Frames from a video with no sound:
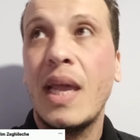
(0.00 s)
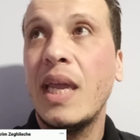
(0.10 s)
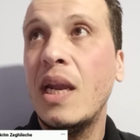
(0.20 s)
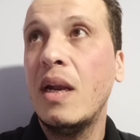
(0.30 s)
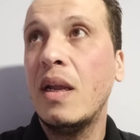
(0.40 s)

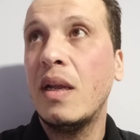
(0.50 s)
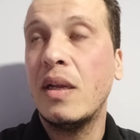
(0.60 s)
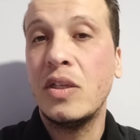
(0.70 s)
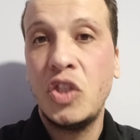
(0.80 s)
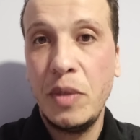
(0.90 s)
تخيل
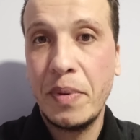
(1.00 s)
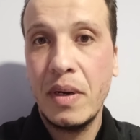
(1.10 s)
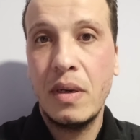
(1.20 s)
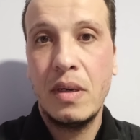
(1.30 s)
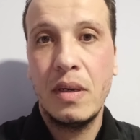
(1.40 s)
شبر
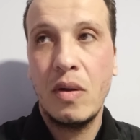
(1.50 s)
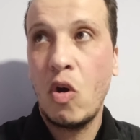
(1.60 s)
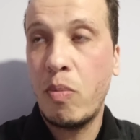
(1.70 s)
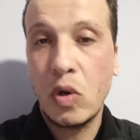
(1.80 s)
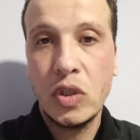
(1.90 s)

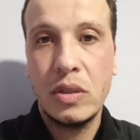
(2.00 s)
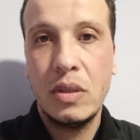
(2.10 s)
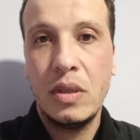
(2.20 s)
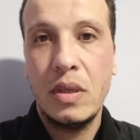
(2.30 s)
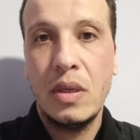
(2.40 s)
قبرص
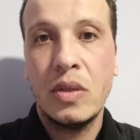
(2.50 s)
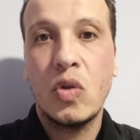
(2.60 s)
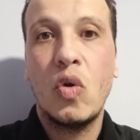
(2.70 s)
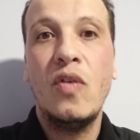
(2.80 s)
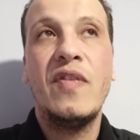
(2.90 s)

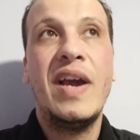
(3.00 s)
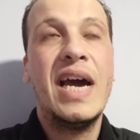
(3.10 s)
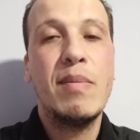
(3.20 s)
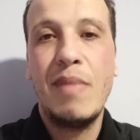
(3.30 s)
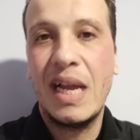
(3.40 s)
تدخل في
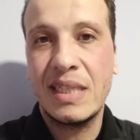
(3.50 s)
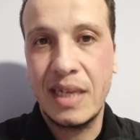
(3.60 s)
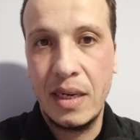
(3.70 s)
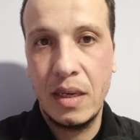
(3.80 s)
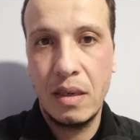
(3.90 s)
حرب مع
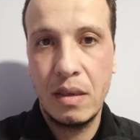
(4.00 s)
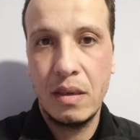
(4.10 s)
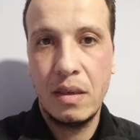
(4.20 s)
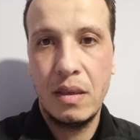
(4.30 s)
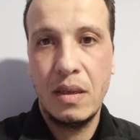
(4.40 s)
الصين
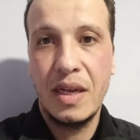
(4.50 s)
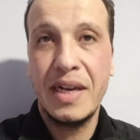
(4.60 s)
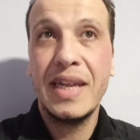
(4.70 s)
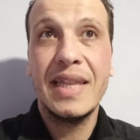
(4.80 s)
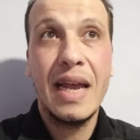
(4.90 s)

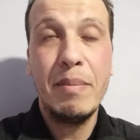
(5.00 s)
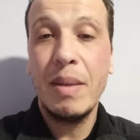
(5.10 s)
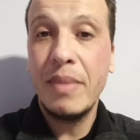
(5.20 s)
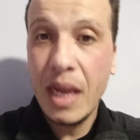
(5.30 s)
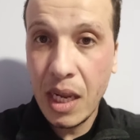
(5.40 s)
النظام
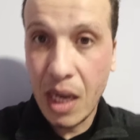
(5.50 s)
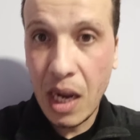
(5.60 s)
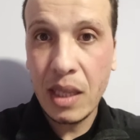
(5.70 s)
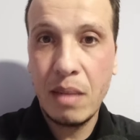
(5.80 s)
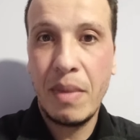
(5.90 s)
يمتلك
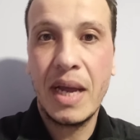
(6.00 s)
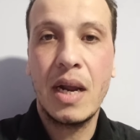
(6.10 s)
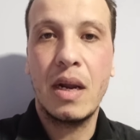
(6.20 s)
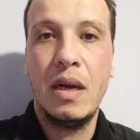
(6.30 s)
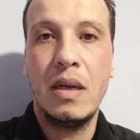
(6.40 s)
أرض
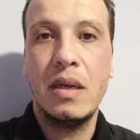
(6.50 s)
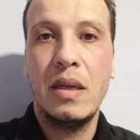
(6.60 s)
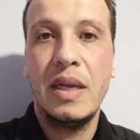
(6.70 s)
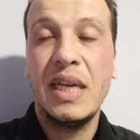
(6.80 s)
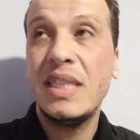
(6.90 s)
المعركة
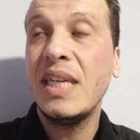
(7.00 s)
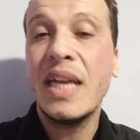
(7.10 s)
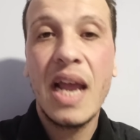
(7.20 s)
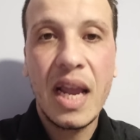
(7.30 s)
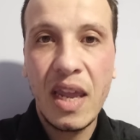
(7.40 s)

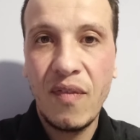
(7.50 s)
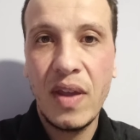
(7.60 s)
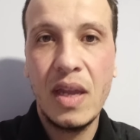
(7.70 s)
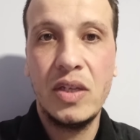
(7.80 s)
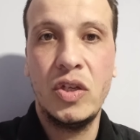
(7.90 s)
يسيرها كيف
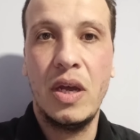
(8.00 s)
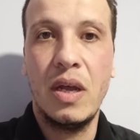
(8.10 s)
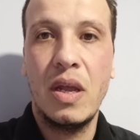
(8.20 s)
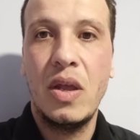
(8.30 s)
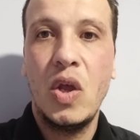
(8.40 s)

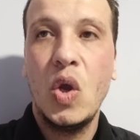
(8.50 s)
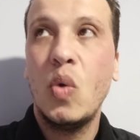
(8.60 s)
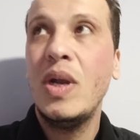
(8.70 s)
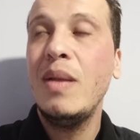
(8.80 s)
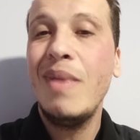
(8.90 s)
يشاء
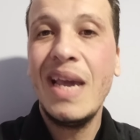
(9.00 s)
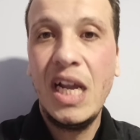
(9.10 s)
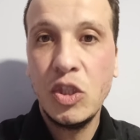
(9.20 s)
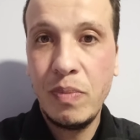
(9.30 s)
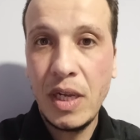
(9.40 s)
واللي ما
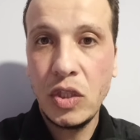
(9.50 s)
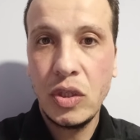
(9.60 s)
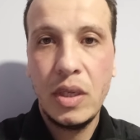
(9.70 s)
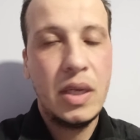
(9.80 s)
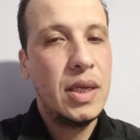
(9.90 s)
يعجبهش
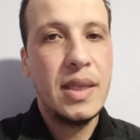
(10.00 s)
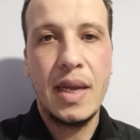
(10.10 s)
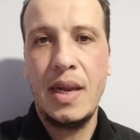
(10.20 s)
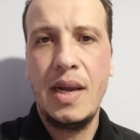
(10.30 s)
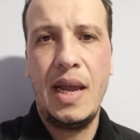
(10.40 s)

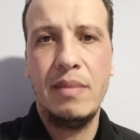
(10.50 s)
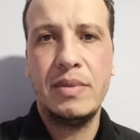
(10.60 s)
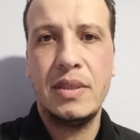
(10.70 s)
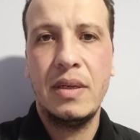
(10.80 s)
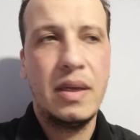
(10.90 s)
يدخله الحبس